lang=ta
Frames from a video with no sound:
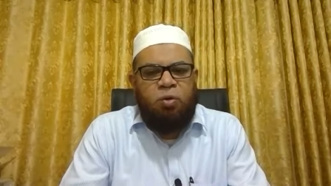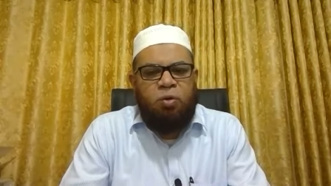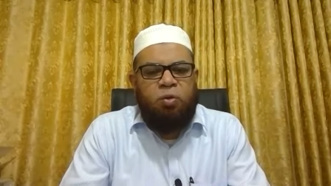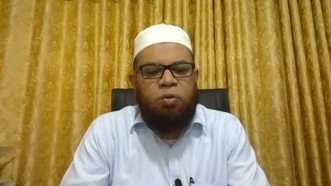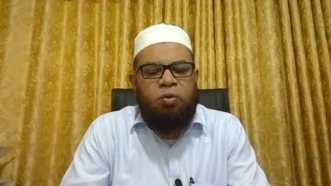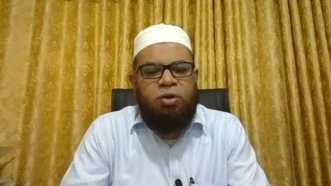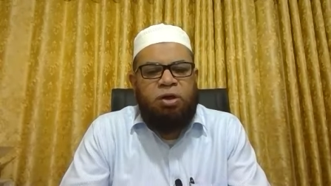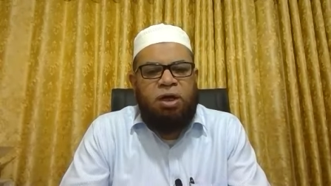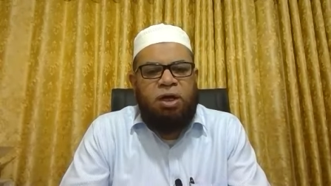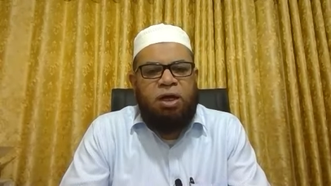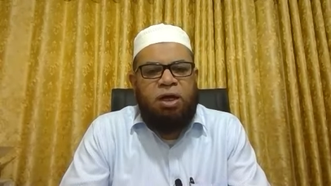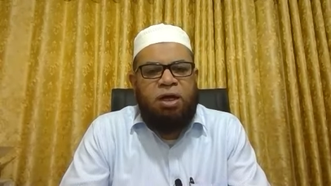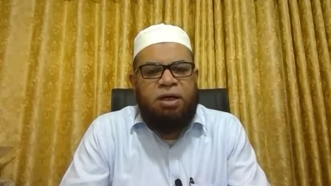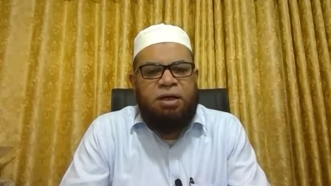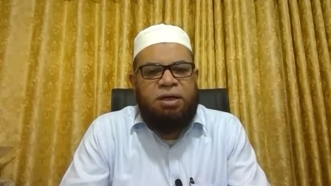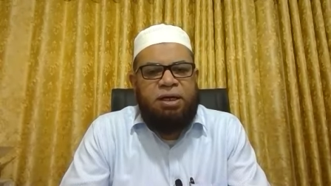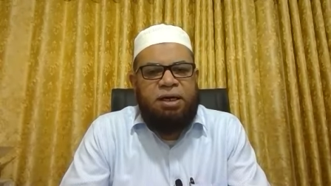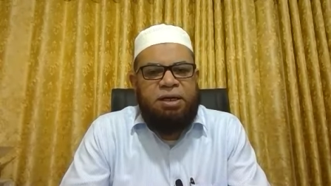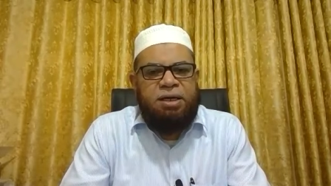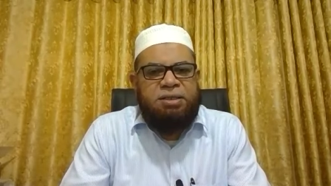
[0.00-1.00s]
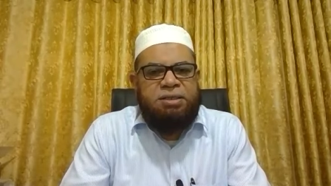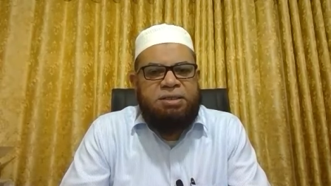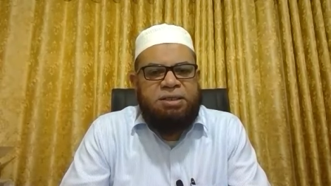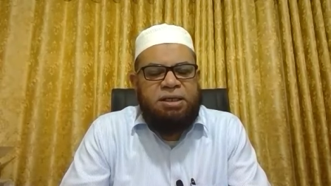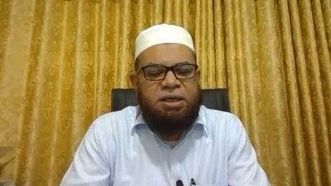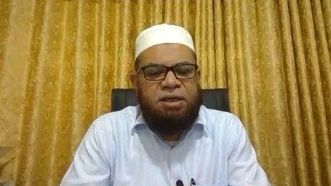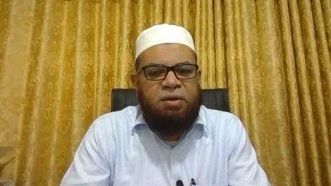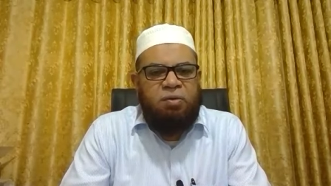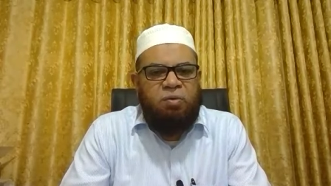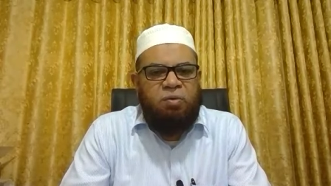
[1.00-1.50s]
குன்னா
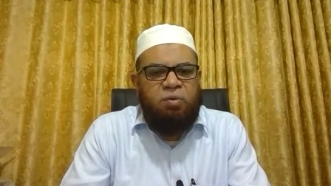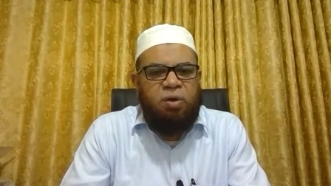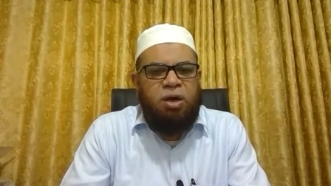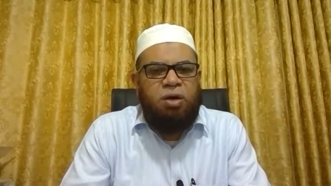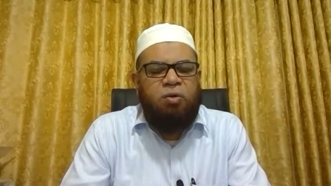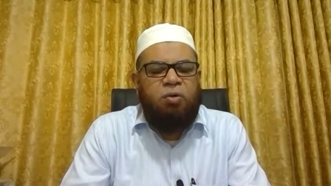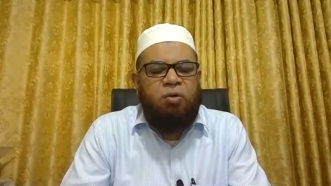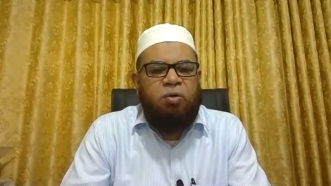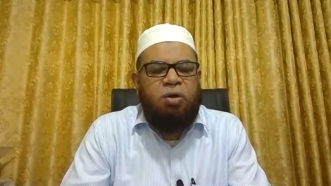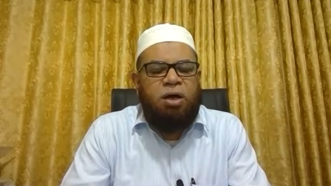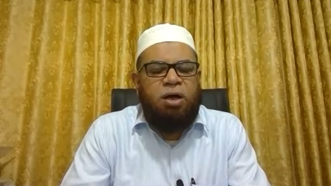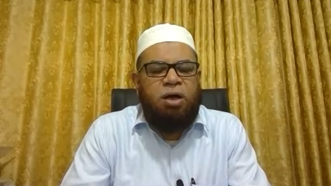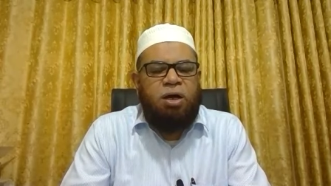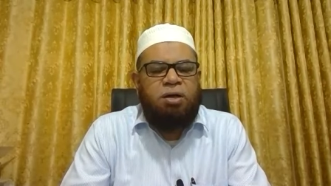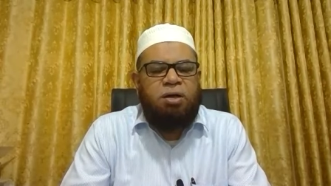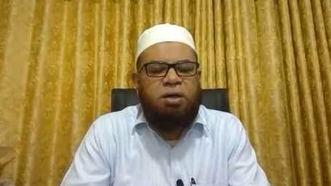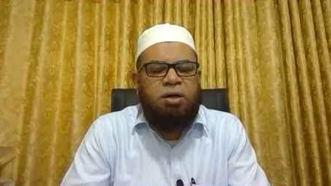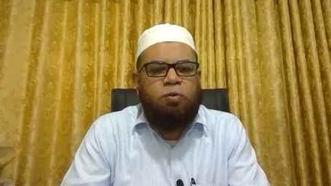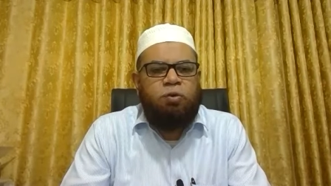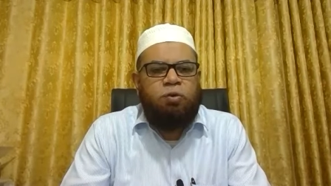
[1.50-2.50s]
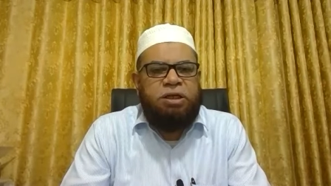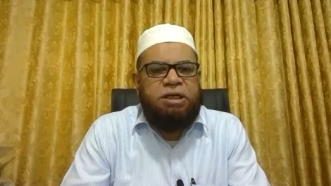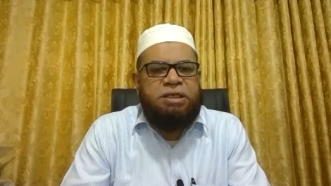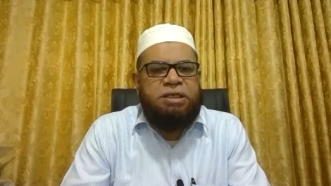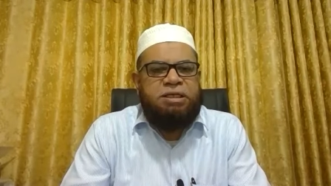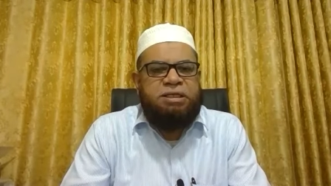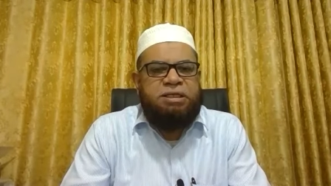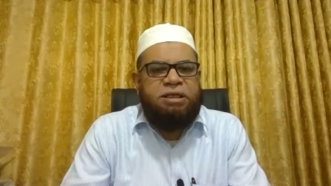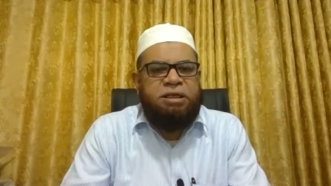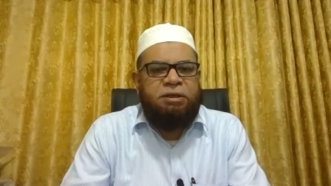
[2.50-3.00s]
நஹில் வல் குர்ஆனு
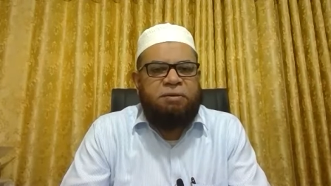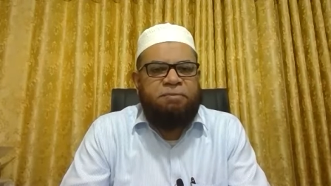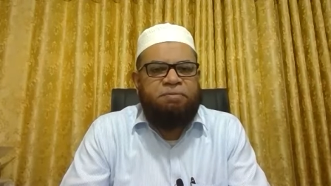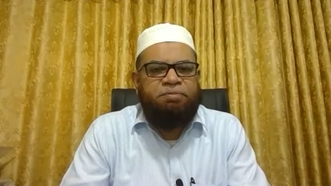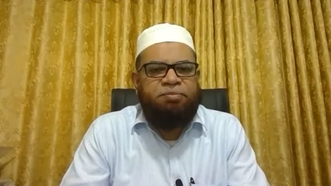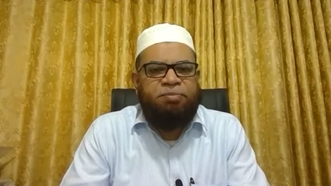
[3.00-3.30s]
என்சில்